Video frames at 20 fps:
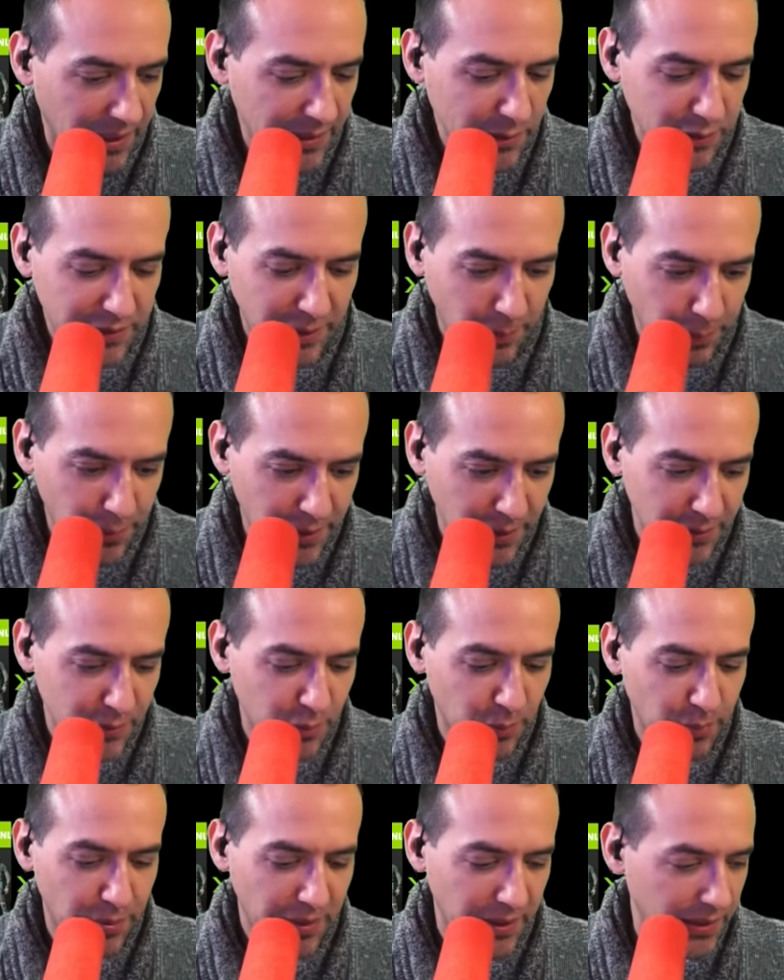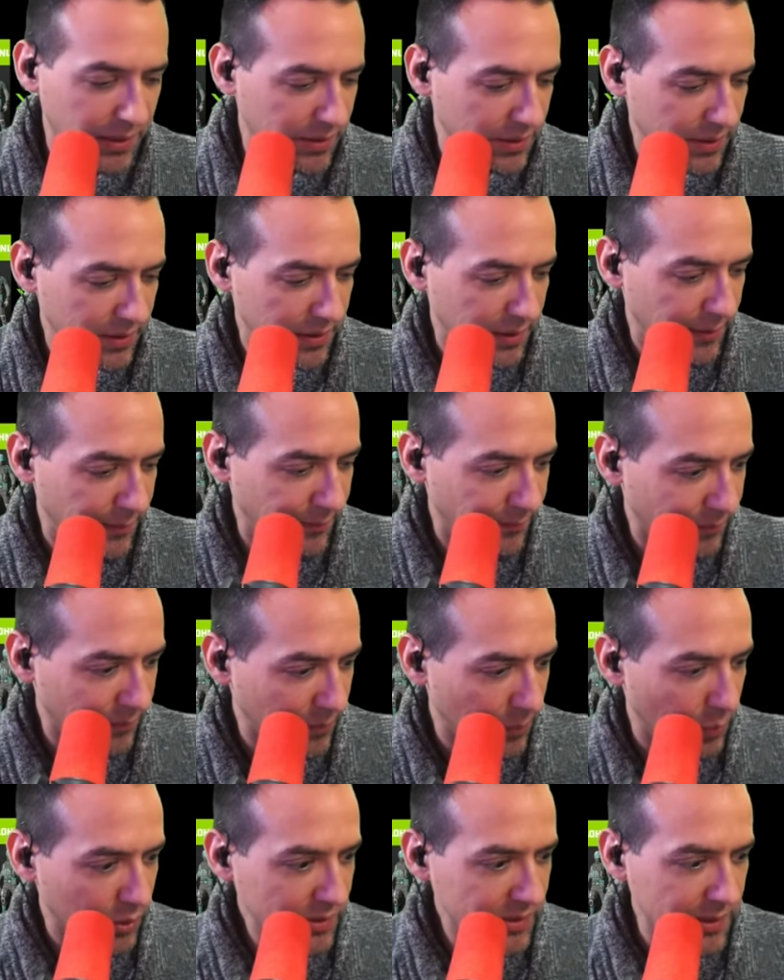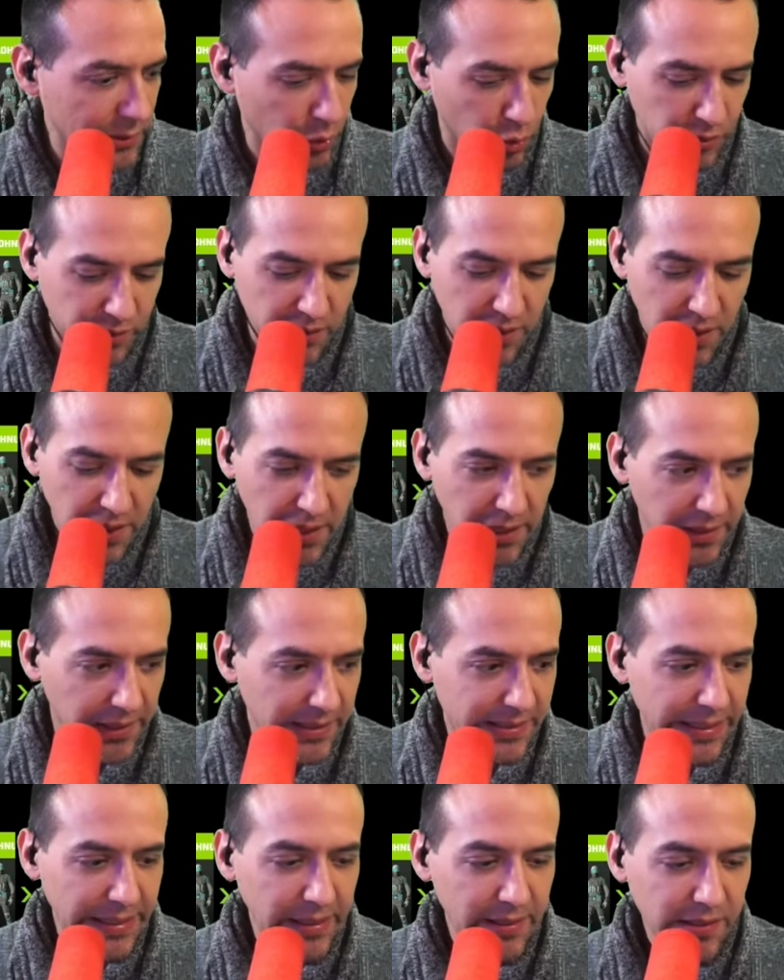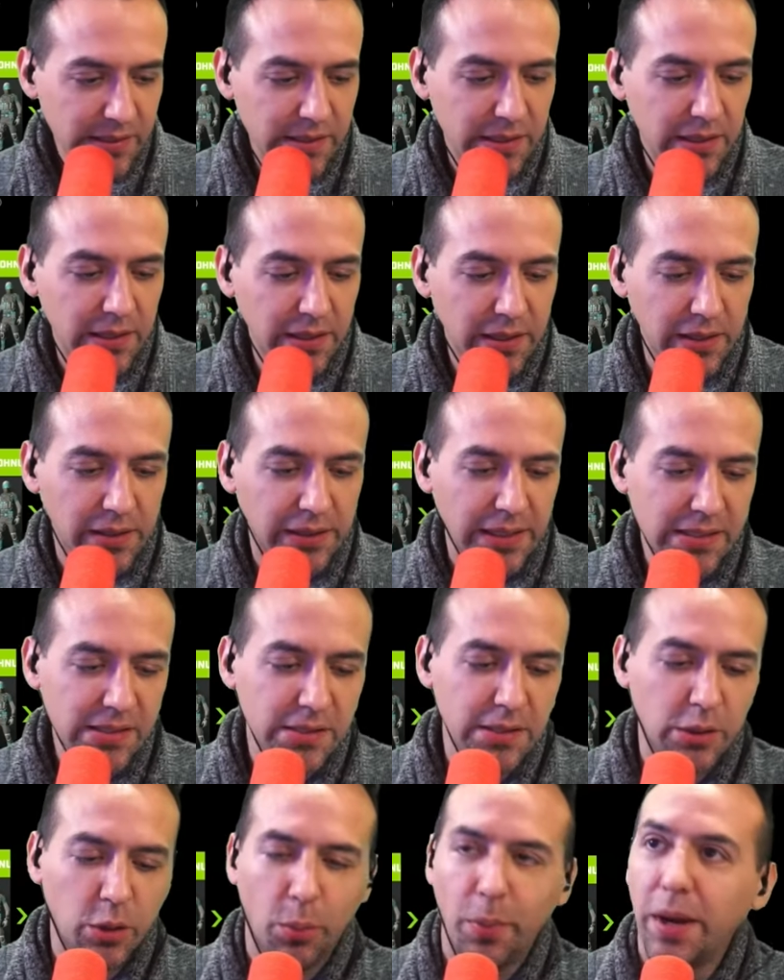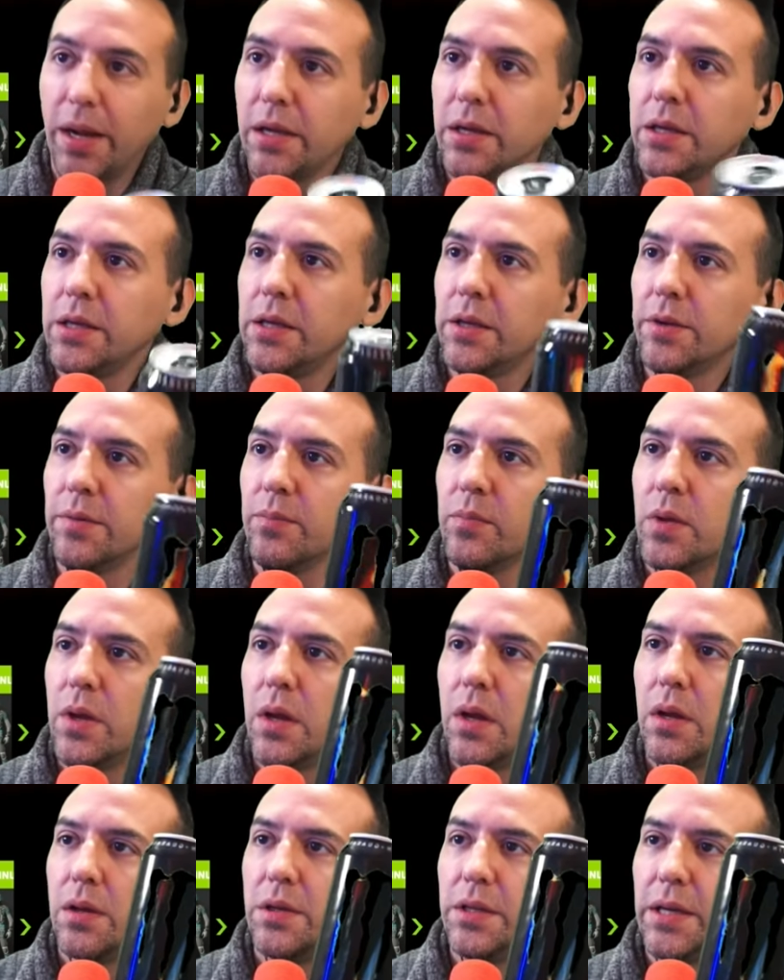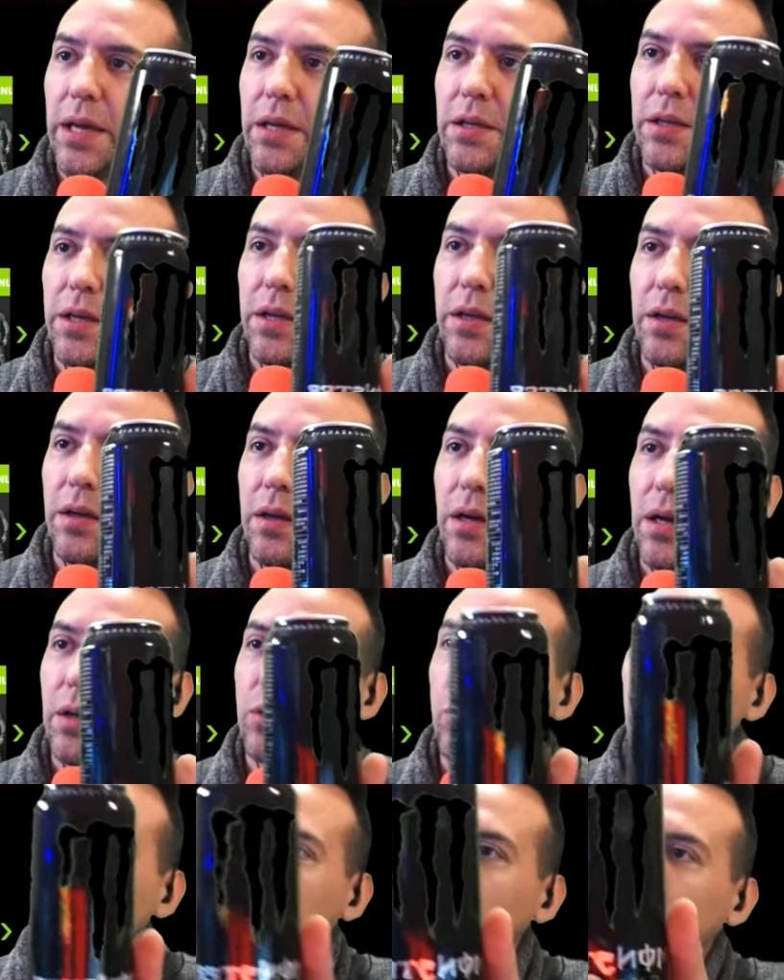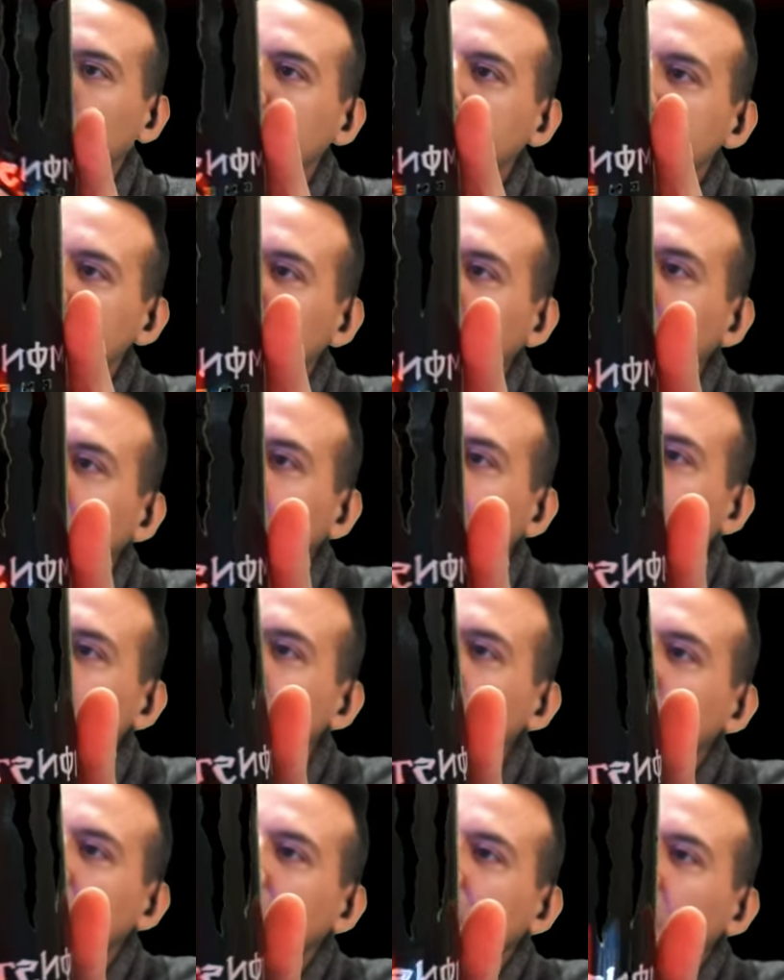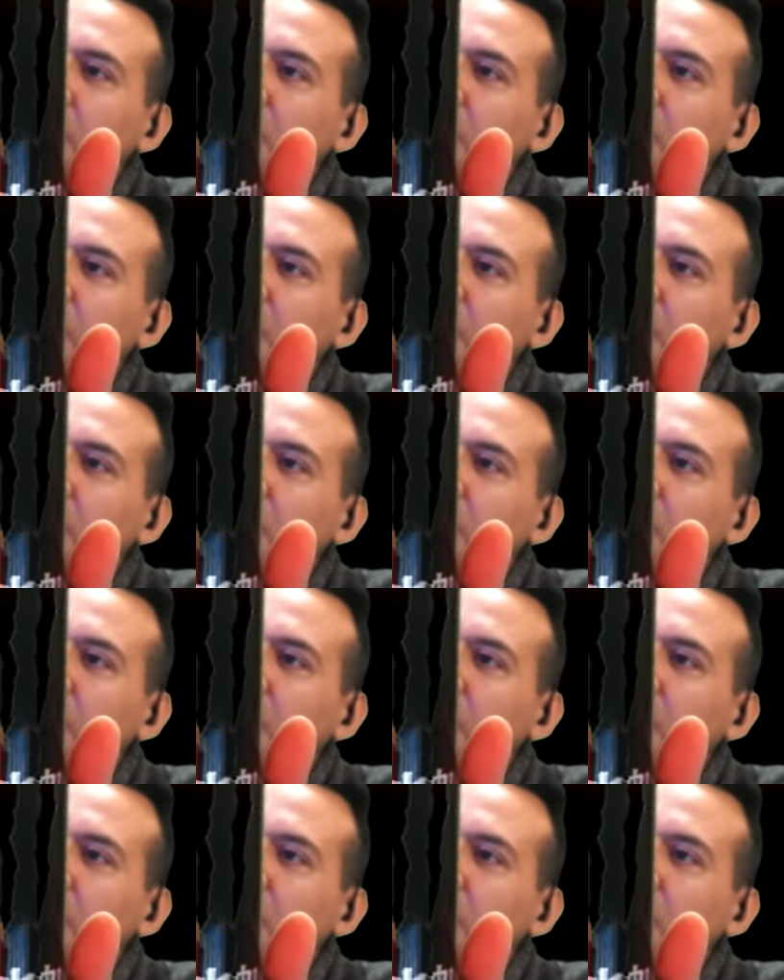Also ich habe hier so ein paar ähm, Monsterdosen. Das Ding ist, äh, das sind die normalen hier. Die kennt jeder. Achtung, Greenscreen kickt.